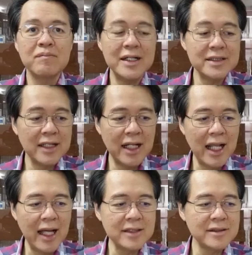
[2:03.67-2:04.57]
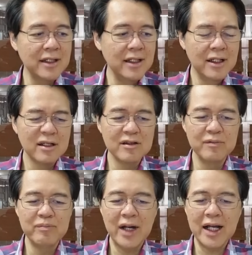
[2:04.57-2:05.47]
mas relax.
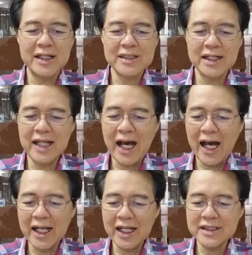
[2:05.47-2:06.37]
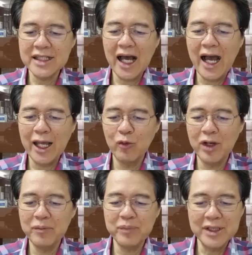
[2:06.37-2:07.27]
Kumbaga sa daanan sa
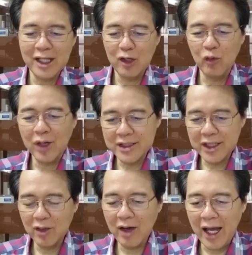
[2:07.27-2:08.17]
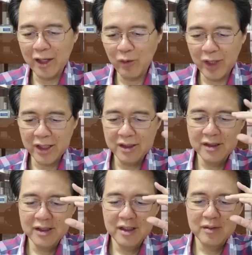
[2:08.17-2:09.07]
highway, pinaluwag niya yung highway.
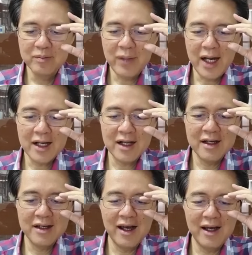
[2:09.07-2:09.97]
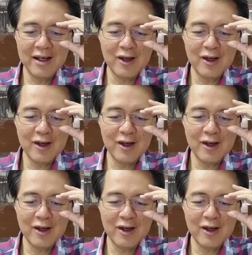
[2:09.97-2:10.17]
Parang uh,